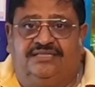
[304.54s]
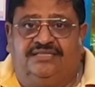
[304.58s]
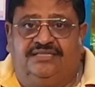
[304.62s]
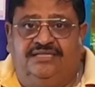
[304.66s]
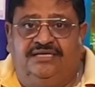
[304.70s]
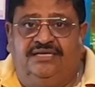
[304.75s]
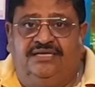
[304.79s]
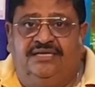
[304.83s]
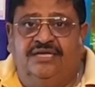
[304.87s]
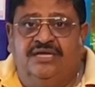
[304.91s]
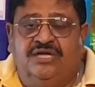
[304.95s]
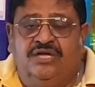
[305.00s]

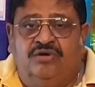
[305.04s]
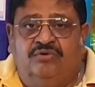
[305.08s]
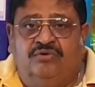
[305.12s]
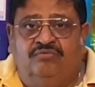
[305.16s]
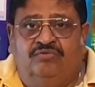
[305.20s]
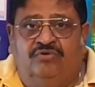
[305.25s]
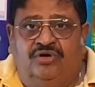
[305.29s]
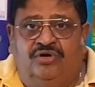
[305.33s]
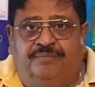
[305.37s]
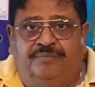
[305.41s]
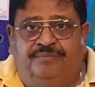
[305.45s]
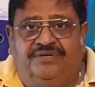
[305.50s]
सकती
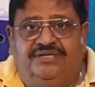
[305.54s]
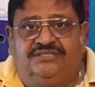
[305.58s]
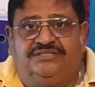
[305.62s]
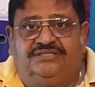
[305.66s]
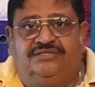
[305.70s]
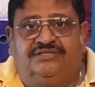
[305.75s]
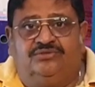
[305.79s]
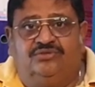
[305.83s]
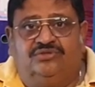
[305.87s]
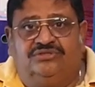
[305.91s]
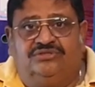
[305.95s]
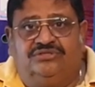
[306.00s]
वो अपने
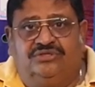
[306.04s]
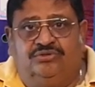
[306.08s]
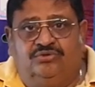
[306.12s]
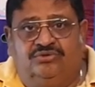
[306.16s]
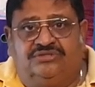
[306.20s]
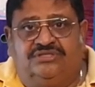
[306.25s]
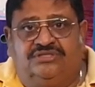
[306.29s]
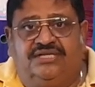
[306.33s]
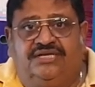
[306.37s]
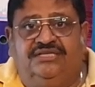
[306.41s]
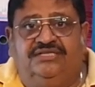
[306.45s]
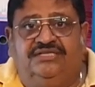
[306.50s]
ससुर से
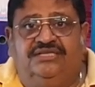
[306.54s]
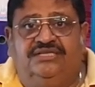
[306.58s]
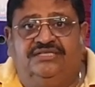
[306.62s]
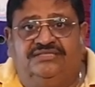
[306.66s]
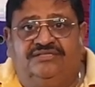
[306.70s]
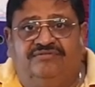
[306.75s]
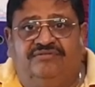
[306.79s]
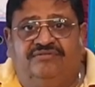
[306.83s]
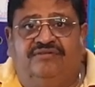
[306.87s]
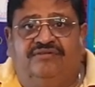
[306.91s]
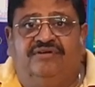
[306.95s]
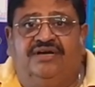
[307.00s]
उस तरीके
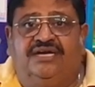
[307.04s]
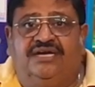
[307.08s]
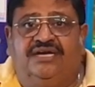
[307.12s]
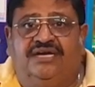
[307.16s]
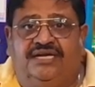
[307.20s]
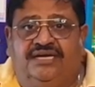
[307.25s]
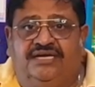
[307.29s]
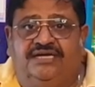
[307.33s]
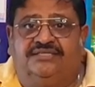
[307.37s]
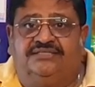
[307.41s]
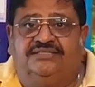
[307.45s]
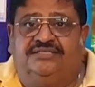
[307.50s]
से व्यवहार
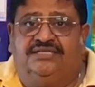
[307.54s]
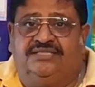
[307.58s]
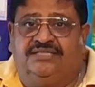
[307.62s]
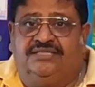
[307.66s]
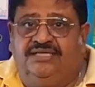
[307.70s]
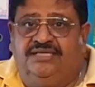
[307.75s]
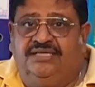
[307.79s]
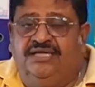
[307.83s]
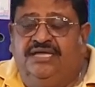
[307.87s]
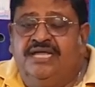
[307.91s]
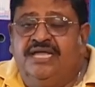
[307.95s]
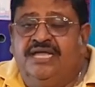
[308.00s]
नहीं कर
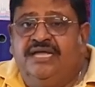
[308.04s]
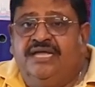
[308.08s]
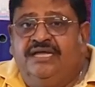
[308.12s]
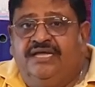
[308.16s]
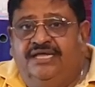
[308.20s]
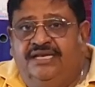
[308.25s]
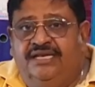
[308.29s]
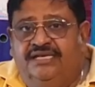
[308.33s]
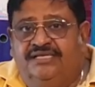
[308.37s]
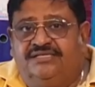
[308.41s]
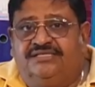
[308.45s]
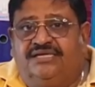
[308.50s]
सकती
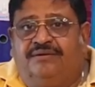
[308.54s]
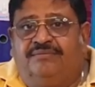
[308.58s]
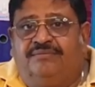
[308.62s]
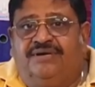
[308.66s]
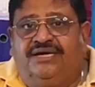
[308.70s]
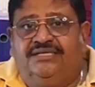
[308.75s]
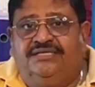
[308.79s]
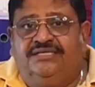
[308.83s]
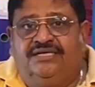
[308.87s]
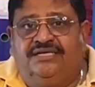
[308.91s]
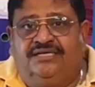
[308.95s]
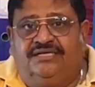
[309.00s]
इन
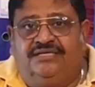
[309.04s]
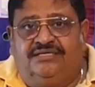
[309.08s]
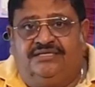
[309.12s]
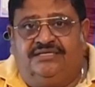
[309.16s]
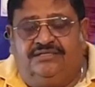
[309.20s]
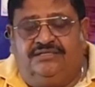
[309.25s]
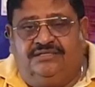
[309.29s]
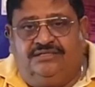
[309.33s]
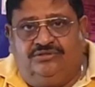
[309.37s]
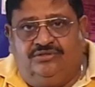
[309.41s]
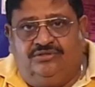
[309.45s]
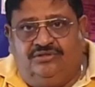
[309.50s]
सामाजिक
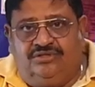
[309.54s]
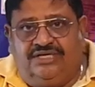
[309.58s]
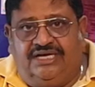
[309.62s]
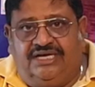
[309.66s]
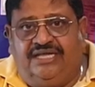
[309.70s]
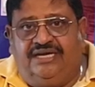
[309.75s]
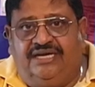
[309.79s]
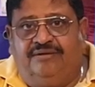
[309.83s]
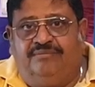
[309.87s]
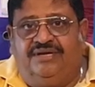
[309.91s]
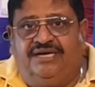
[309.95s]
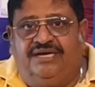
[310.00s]
जो
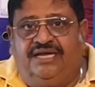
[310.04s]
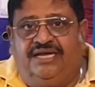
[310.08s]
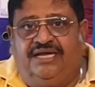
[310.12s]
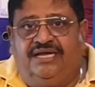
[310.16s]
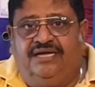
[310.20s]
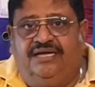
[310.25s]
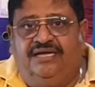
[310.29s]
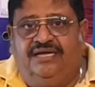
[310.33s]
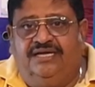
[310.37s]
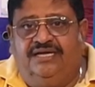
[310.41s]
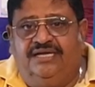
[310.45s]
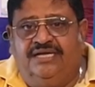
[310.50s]
दायरे
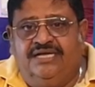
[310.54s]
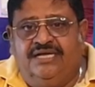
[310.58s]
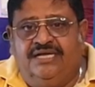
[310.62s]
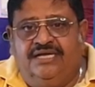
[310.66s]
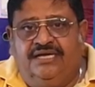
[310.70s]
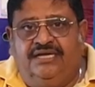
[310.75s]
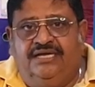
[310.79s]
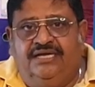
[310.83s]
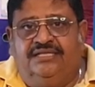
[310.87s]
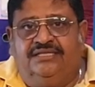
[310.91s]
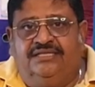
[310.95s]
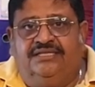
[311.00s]
बनाए गए हैं
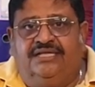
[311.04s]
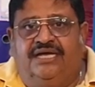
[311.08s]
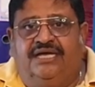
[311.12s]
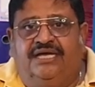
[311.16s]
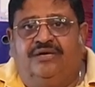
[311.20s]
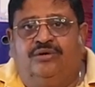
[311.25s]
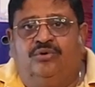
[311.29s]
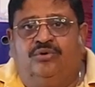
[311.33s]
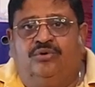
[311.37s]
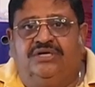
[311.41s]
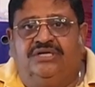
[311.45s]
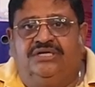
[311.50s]
इन
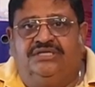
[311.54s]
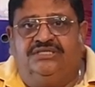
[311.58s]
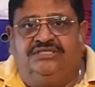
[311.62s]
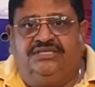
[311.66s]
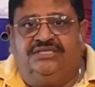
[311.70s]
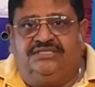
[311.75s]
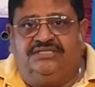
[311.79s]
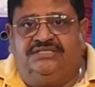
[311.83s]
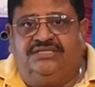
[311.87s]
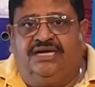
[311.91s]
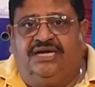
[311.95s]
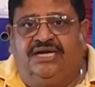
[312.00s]
दायरों की
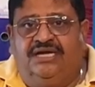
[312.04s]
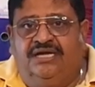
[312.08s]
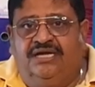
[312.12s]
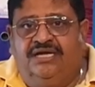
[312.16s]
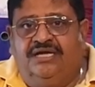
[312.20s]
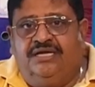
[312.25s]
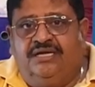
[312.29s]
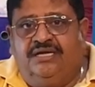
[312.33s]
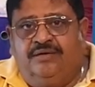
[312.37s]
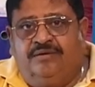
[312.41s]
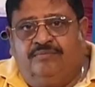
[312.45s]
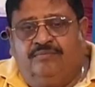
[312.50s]
शिक्षा
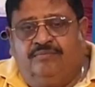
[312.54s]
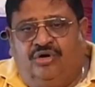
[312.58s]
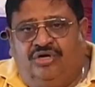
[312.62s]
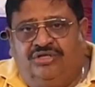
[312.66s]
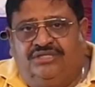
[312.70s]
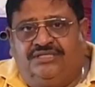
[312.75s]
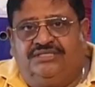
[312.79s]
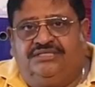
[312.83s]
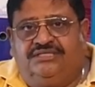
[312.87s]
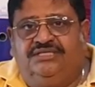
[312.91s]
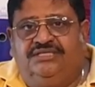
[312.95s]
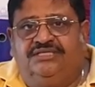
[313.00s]

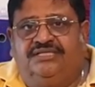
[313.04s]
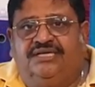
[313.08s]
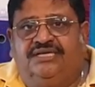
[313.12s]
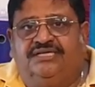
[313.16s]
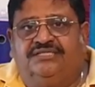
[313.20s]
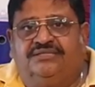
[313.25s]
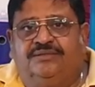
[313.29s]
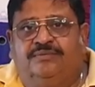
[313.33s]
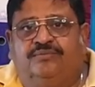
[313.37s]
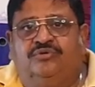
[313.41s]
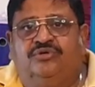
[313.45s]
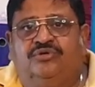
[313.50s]
बहुत अच्छी
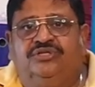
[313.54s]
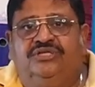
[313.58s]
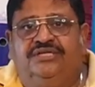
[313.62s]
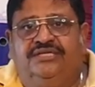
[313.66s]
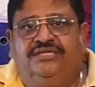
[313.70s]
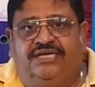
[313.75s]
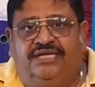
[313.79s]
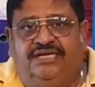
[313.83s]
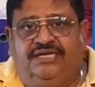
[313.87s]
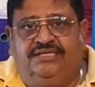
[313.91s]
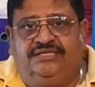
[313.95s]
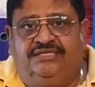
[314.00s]
तरह सबको
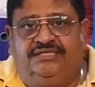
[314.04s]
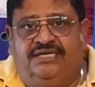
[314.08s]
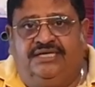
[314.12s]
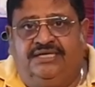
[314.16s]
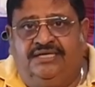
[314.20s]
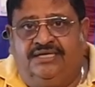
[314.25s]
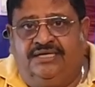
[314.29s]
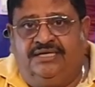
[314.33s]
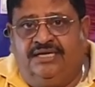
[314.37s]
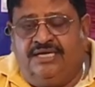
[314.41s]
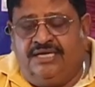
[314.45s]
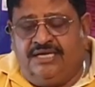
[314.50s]
दी जानी
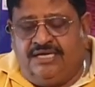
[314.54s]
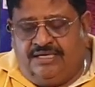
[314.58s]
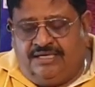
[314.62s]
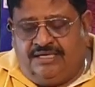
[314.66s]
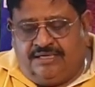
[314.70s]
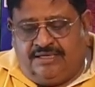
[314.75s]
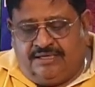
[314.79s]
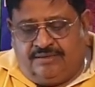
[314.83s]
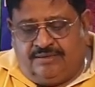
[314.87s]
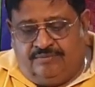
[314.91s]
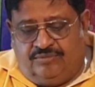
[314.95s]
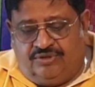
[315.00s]
चाहिए
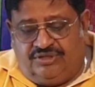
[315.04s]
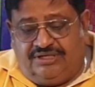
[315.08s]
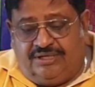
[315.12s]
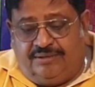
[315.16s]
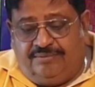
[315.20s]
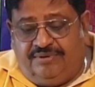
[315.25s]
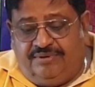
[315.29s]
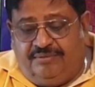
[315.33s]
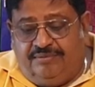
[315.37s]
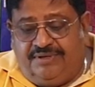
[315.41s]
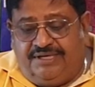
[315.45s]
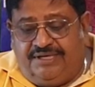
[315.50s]
मुझे
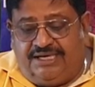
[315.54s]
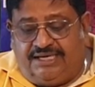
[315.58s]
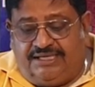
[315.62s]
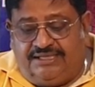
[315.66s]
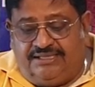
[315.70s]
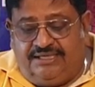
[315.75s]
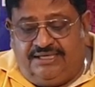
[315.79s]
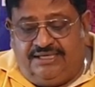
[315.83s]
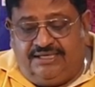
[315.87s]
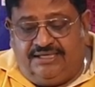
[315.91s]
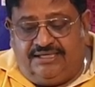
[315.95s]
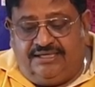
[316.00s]
अभी भी
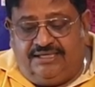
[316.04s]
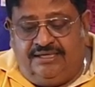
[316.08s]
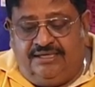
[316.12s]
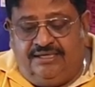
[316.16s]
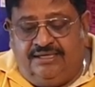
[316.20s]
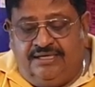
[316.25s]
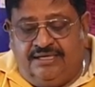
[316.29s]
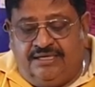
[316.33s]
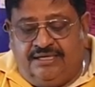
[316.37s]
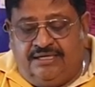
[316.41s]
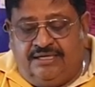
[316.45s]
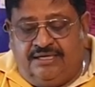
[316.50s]
याद है
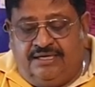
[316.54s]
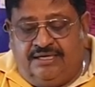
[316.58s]
कि